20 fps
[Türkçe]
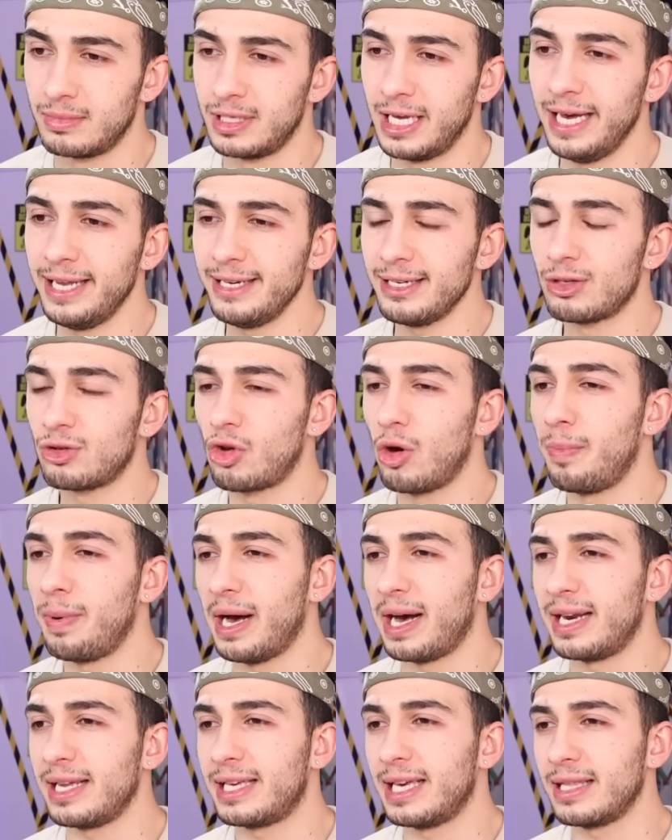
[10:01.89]
Yalnız
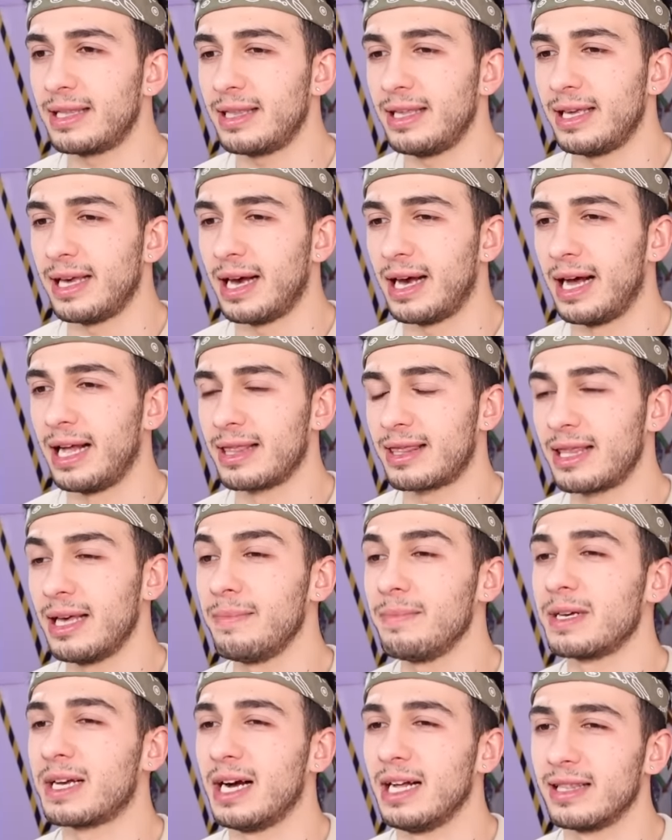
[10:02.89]
sopa hareketli ya.
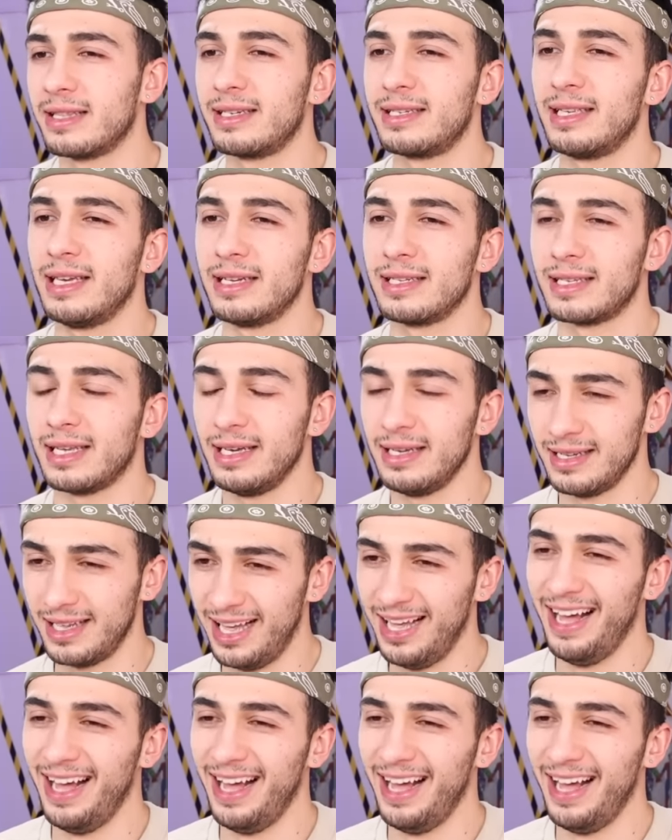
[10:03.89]
Alttan bir kaldırsanız ha.